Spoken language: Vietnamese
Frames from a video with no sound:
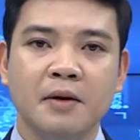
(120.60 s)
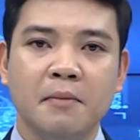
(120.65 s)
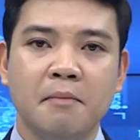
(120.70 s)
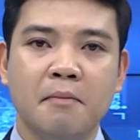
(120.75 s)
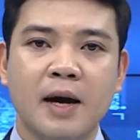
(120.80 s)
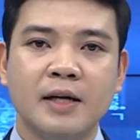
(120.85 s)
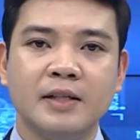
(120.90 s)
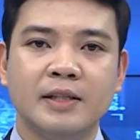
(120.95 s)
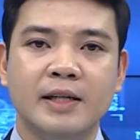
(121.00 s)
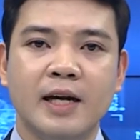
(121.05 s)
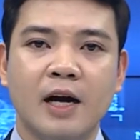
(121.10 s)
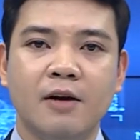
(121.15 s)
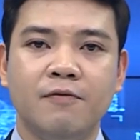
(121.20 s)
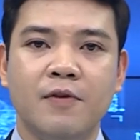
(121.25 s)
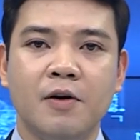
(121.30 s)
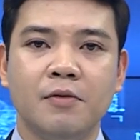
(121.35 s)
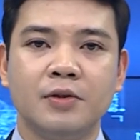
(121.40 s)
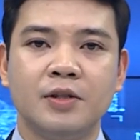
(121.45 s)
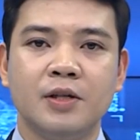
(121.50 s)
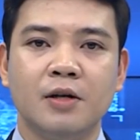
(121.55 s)
Ban chỉ đạo
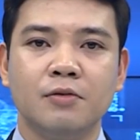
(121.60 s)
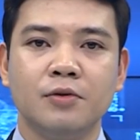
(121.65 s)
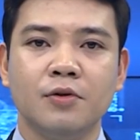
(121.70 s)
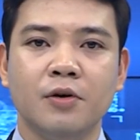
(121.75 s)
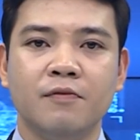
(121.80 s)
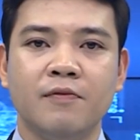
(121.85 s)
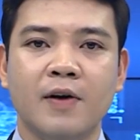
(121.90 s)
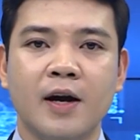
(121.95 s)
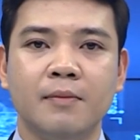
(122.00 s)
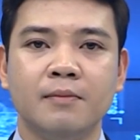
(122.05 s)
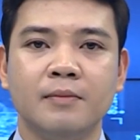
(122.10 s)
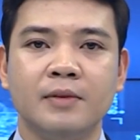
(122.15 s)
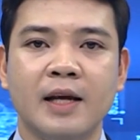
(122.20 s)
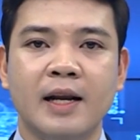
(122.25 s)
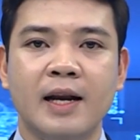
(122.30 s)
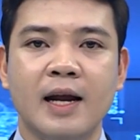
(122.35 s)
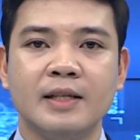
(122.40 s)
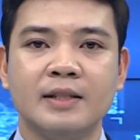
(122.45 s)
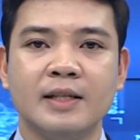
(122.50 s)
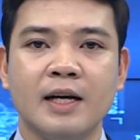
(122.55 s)
phòng chống tội phạm, tệ
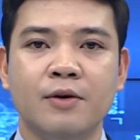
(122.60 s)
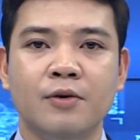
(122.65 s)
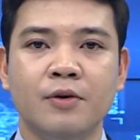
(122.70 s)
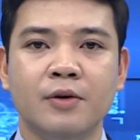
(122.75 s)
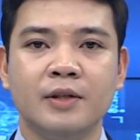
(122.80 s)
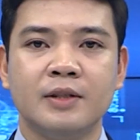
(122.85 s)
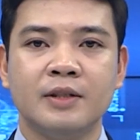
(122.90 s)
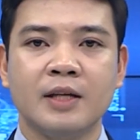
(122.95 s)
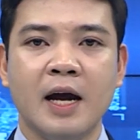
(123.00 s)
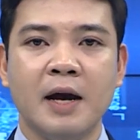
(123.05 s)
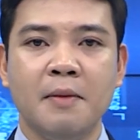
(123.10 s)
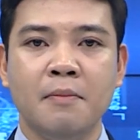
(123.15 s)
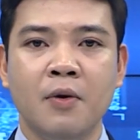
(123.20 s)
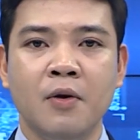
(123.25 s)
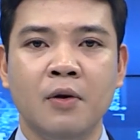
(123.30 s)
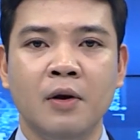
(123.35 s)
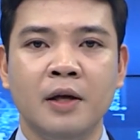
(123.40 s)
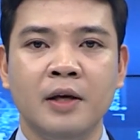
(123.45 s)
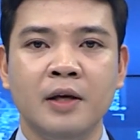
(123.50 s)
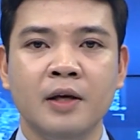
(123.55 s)
nạn xã hội xã
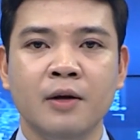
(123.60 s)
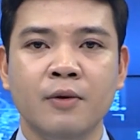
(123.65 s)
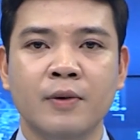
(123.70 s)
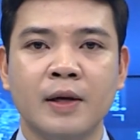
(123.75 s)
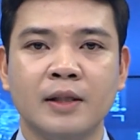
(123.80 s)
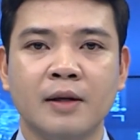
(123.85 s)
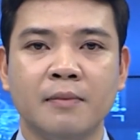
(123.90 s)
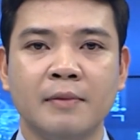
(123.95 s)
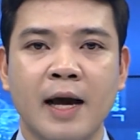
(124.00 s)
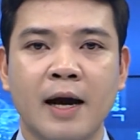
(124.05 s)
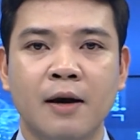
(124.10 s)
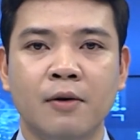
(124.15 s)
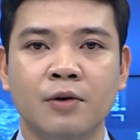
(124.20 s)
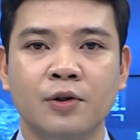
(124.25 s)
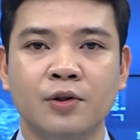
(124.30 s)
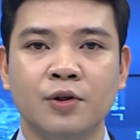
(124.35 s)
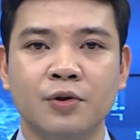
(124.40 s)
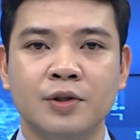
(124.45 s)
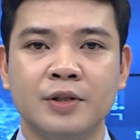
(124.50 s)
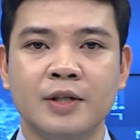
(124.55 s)
Bổ Lý, huyện Tam Đảo
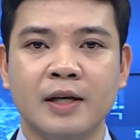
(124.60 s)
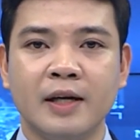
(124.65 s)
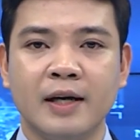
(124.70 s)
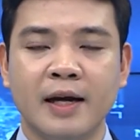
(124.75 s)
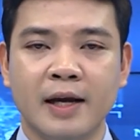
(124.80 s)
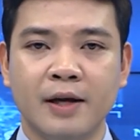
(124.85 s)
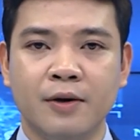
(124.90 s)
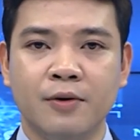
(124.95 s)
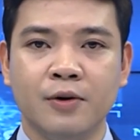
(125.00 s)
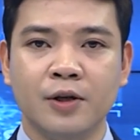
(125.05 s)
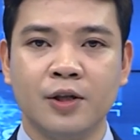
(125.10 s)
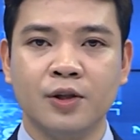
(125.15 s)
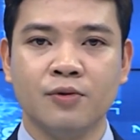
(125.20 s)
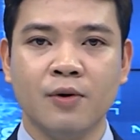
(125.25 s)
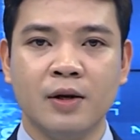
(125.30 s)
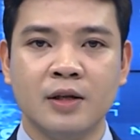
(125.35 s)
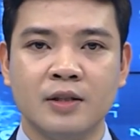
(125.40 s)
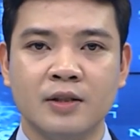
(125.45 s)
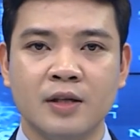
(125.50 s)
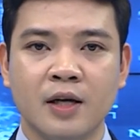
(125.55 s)
tổ chức ngày hội
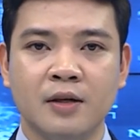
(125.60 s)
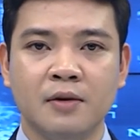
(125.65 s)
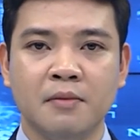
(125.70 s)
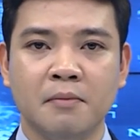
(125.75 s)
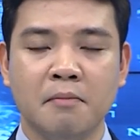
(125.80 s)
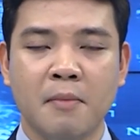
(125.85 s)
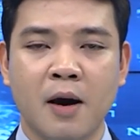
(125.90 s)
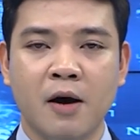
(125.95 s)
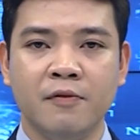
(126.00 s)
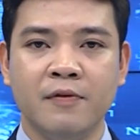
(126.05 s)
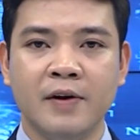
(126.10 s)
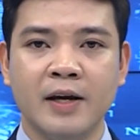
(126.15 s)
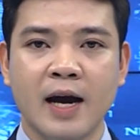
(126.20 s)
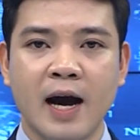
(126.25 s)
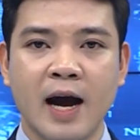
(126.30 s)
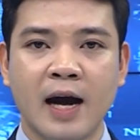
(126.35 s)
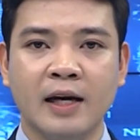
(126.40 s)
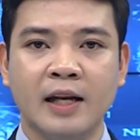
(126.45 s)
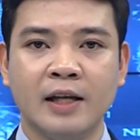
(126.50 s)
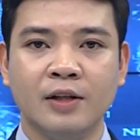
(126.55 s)
toàn dân bảo vệ
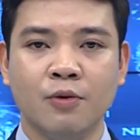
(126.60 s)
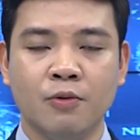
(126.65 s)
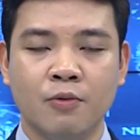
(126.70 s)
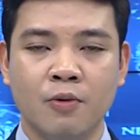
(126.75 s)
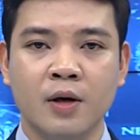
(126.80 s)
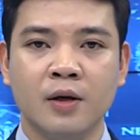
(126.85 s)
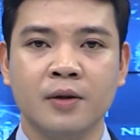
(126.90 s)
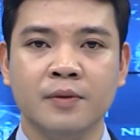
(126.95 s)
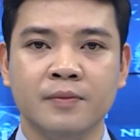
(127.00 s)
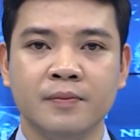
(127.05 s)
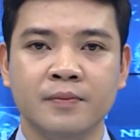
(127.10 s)
an ninh Tổ quốc.